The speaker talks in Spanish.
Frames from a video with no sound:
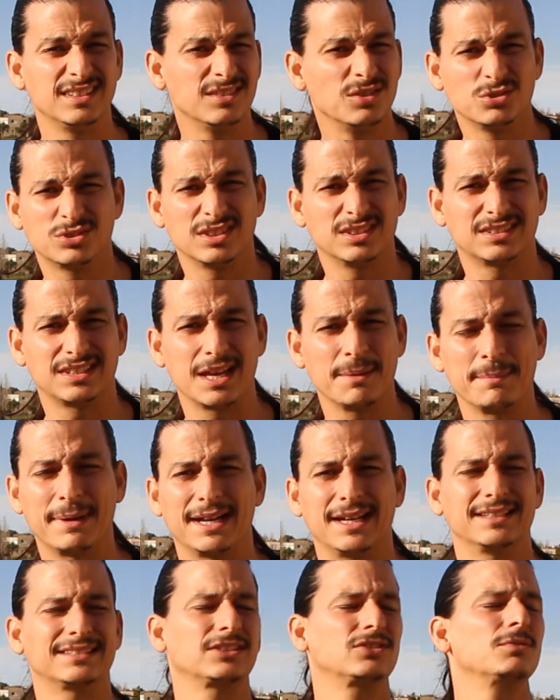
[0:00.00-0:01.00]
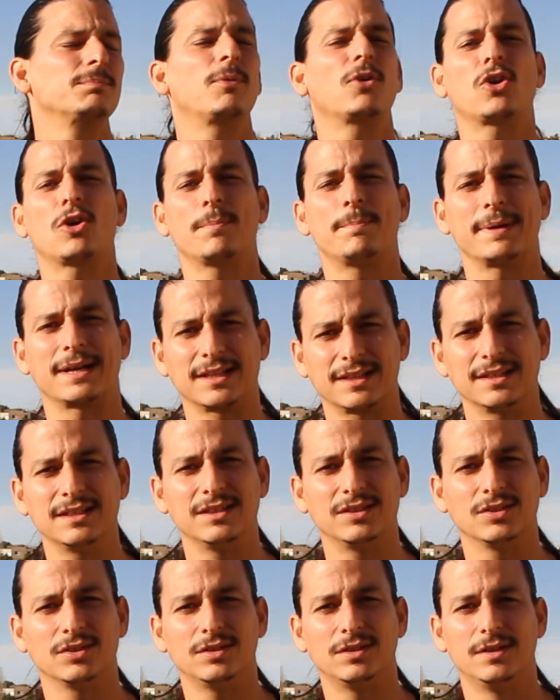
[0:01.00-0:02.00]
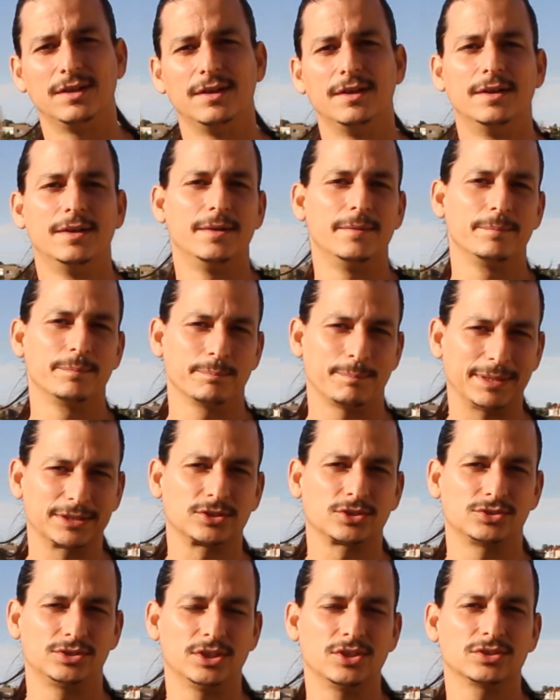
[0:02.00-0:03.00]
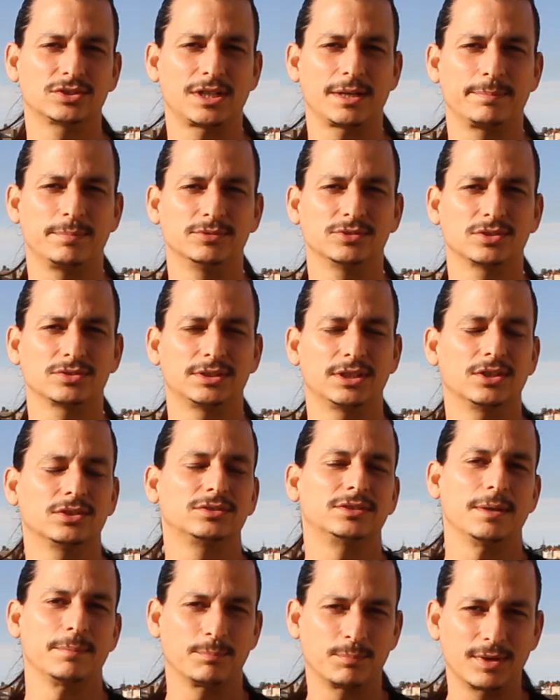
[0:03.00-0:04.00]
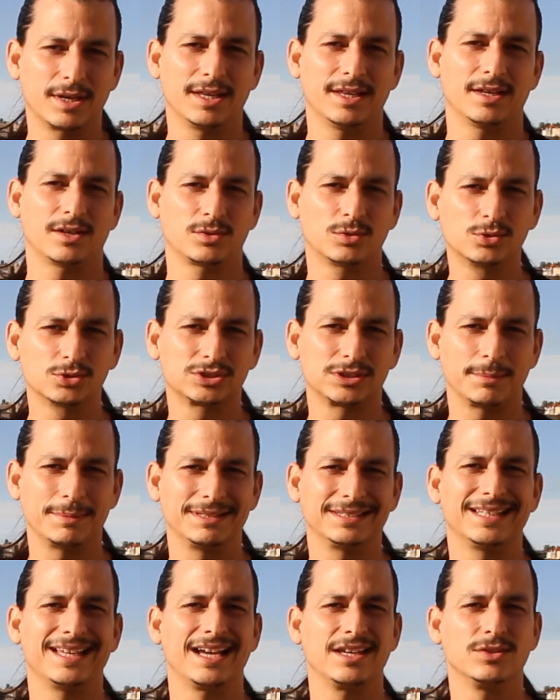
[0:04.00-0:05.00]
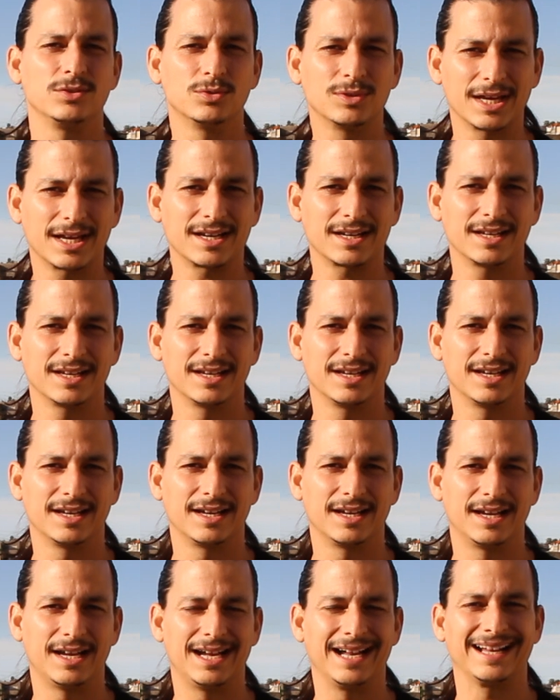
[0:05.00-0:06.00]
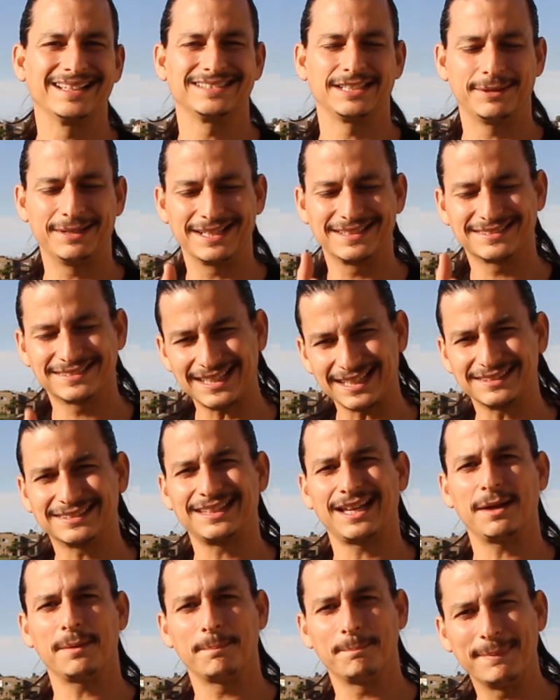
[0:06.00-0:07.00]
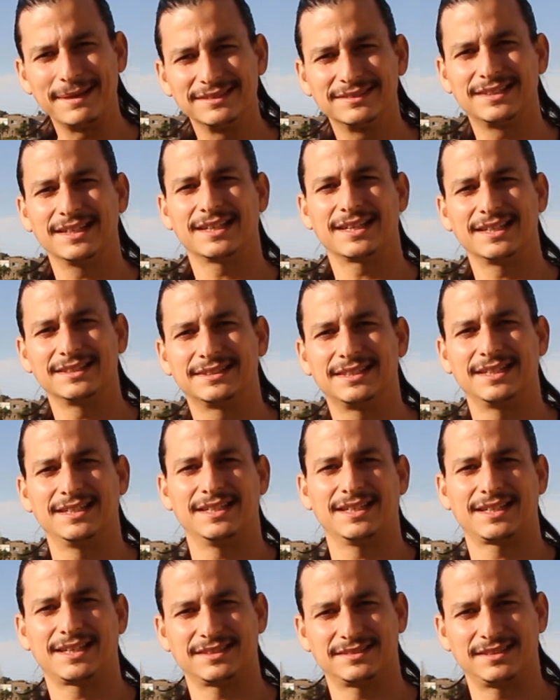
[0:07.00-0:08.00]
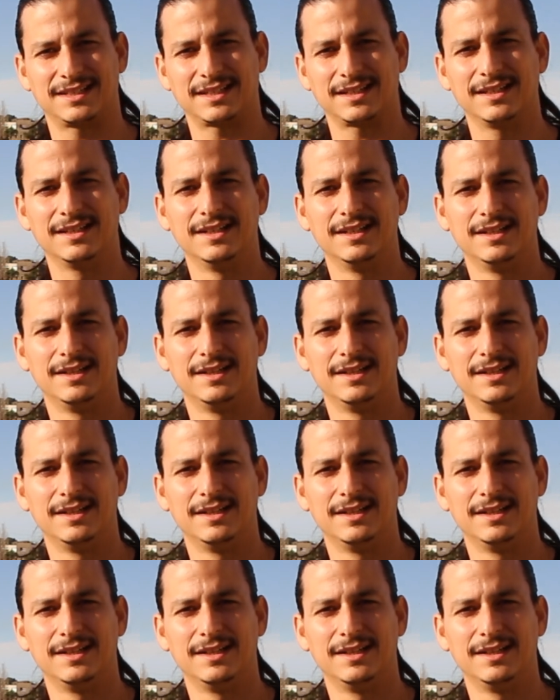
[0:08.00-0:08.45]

un, sistema, estás un poco perdido, Patrocinio 3.0 te puede justamente ayudar a saber exactamente qué tienes que hacer.